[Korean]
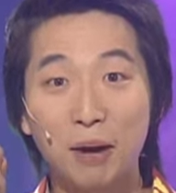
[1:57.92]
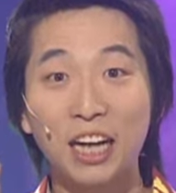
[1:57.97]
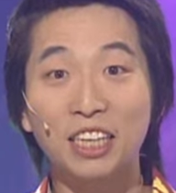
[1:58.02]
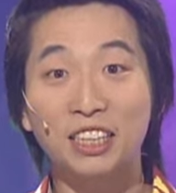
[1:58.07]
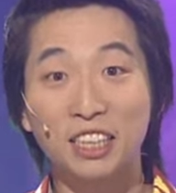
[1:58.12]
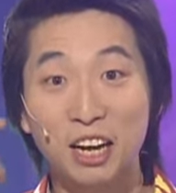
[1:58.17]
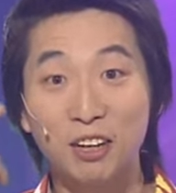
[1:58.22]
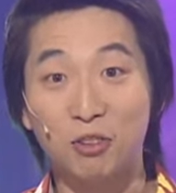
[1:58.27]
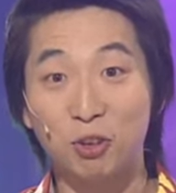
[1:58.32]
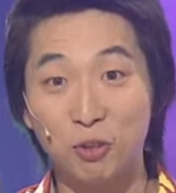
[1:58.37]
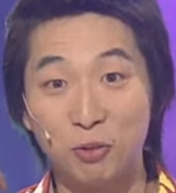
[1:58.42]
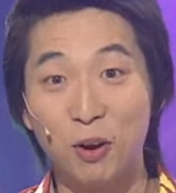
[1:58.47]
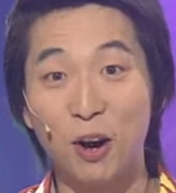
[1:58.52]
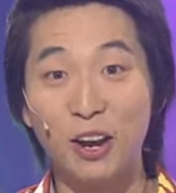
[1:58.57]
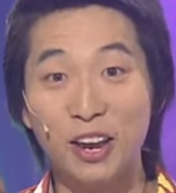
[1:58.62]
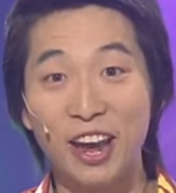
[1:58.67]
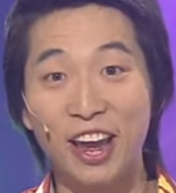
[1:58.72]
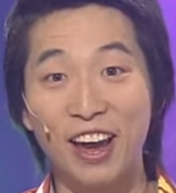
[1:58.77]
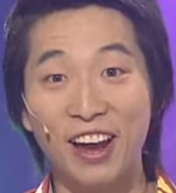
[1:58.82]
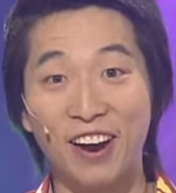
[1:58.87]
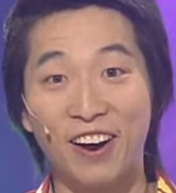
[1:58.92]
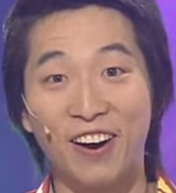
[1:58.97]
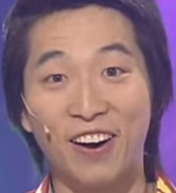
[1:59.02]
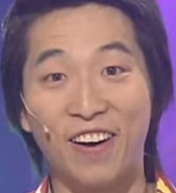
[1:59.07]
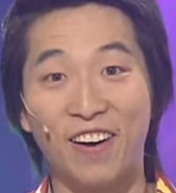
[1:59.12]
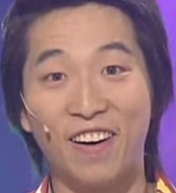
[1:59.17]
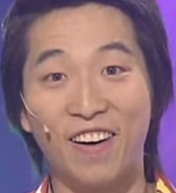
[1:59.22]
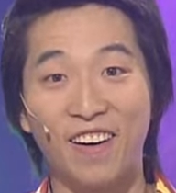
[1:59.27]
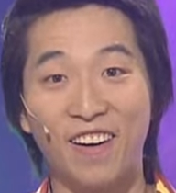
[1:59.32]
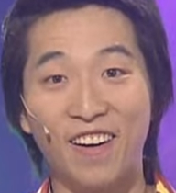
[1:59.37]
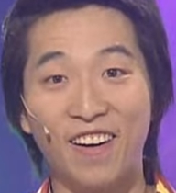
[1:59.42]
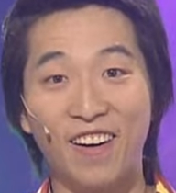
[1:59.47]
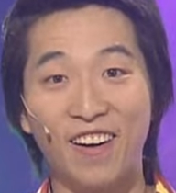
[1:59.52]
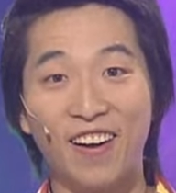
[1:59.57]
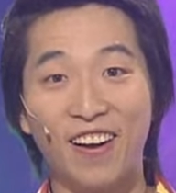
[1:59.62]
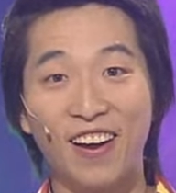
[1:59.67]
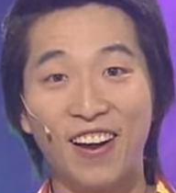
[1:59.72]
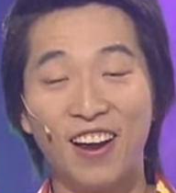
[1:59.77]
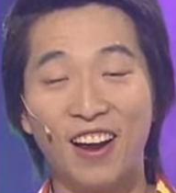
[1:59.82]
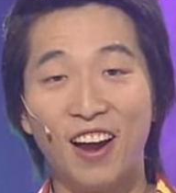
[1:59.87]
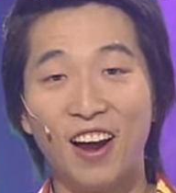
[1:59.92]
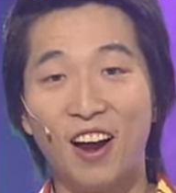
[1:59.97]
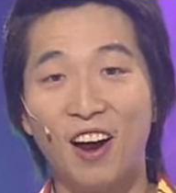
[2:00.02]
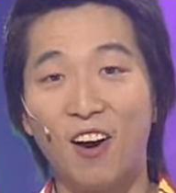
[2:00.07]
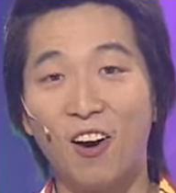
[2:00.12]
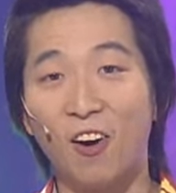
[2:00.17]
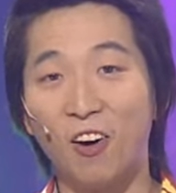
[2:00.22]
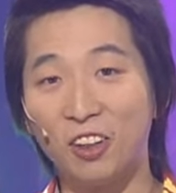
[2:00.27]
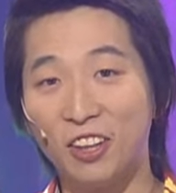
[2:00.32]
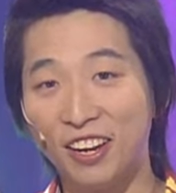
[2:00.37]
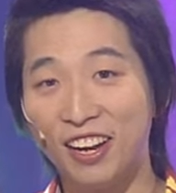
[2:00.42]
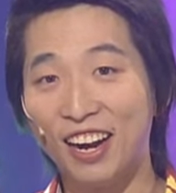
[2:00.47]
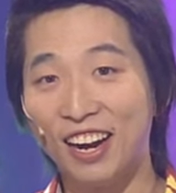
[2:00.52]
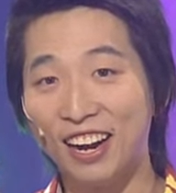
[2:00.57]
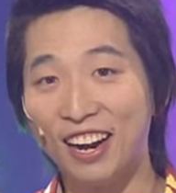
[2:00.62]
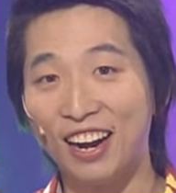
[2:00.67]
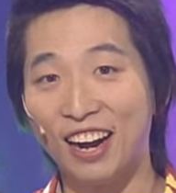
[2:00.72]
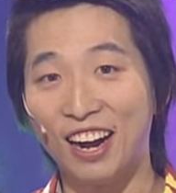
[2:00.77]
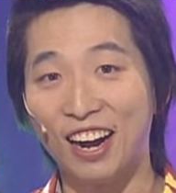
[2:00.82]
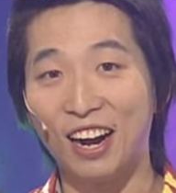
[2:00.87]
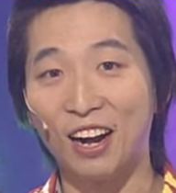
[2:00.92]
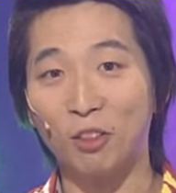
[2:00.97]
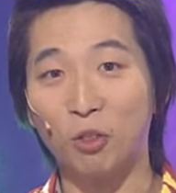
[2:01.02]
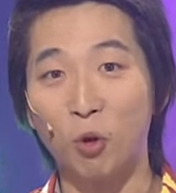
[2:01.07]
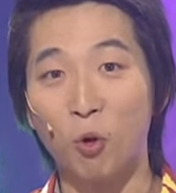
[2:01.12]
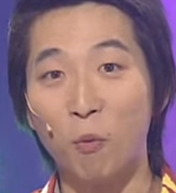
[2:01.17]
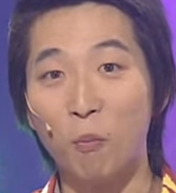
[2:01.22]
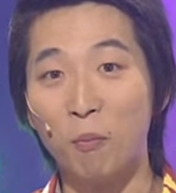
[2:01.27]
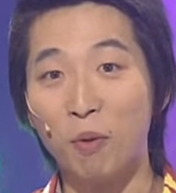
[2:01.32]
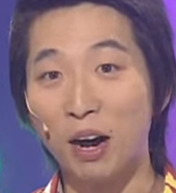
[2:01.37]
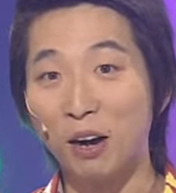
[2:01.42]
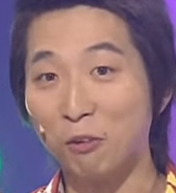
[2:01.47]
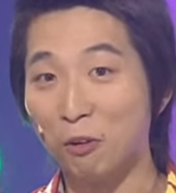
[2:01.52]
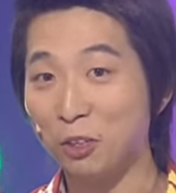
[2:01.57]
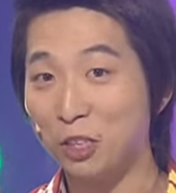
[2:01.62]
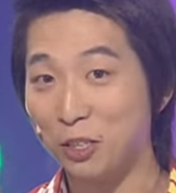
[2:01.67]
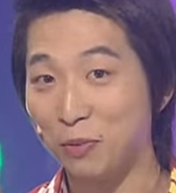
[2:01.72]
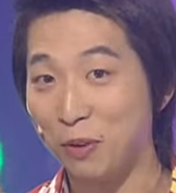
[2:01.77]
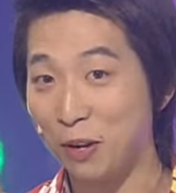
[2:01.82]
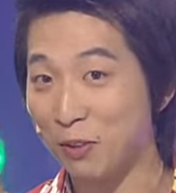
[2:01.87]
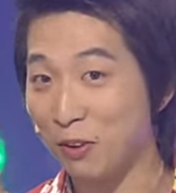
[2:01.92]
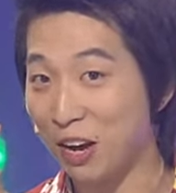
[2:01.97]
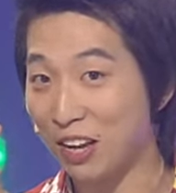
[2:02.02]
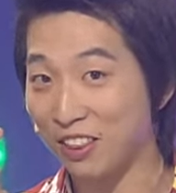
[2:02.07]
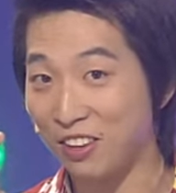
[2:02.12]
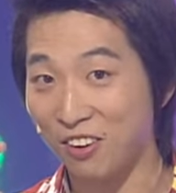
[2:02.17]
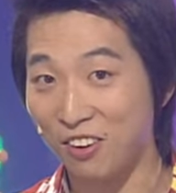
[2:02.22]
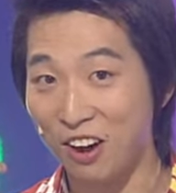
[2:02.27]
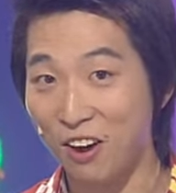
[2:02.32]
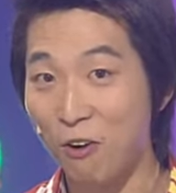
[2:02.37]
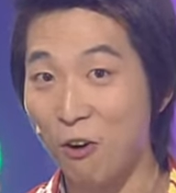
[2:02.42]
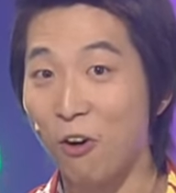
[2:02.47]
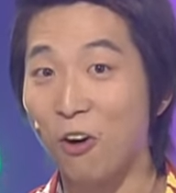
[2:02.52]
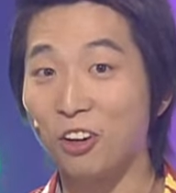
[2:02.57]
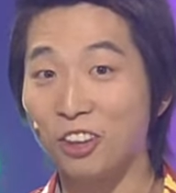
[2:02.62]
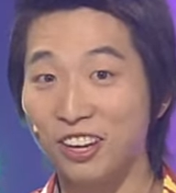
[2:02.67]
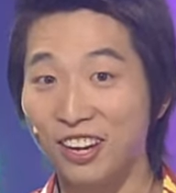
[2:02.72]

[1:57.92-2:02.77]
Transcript: 진짜 두 번이에요. 오케이. 어디 갈까? 돈 받고 집에도 안 들어가고 어디